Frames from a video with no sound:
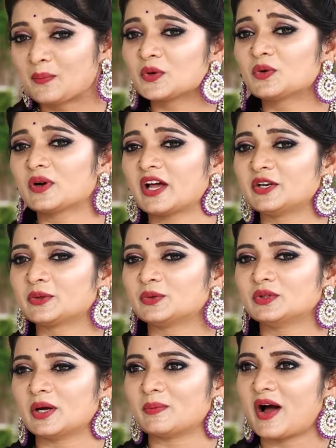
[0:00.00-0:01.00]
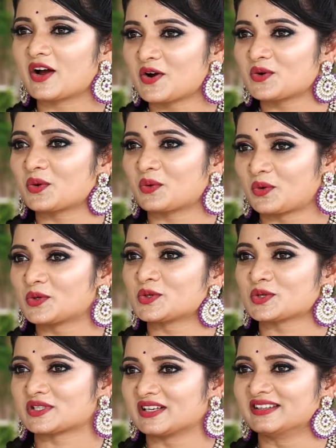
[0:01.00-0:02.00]
అప్పుడు కూడా అనుకున్నా మాకంటూ ఒక రోజు
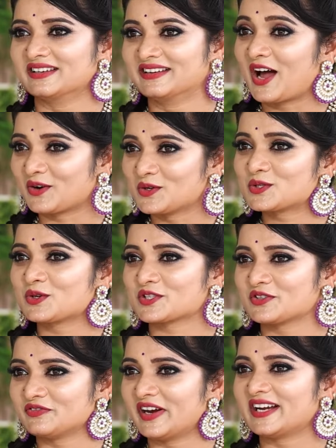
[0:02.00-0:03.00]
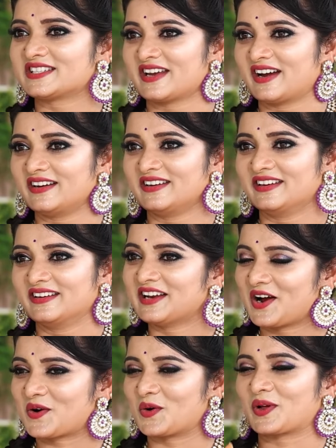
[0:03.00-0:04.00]
వస్తుంది ఆ రోజు కోసం వెయిట్ చేయండి
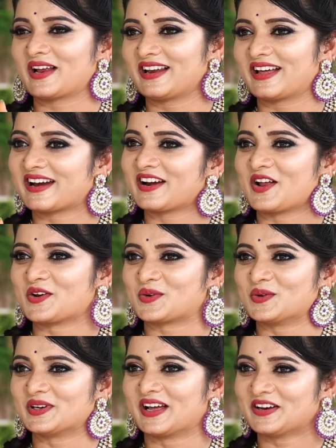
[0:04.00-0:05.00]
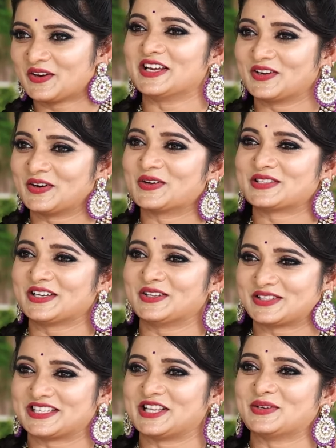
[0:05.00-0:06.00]
నా కొడకెళ్ళారా అని అనుకున్నాను ఈ రోజే
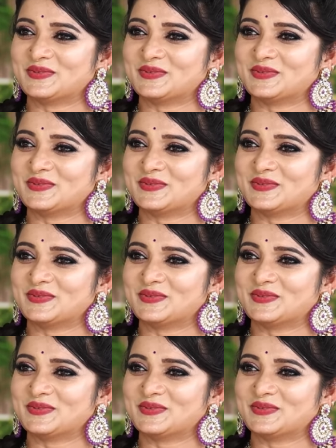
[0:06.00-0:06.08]
వచ్చింది